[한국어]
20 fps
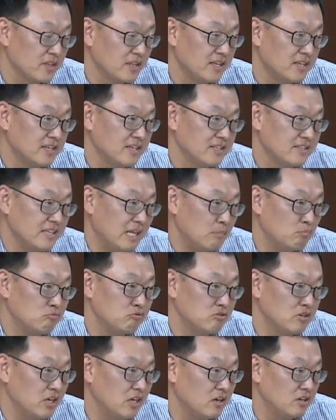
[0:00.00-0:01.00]
이
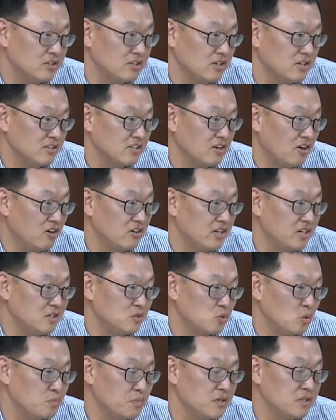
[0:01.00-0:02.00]
남북의 어떤
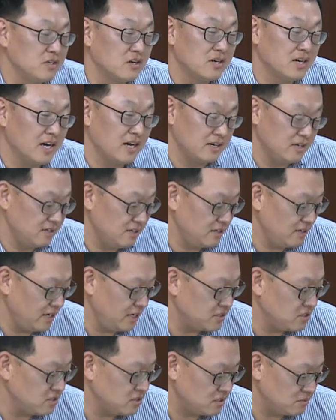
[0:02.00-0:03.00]
거리를 좁히는 역할을
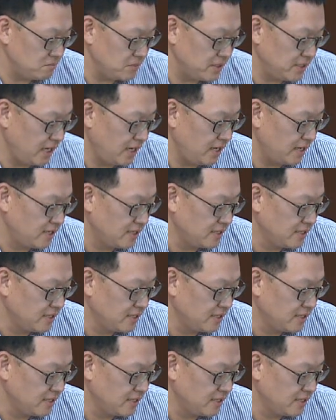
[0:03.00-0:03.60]
했었습니다.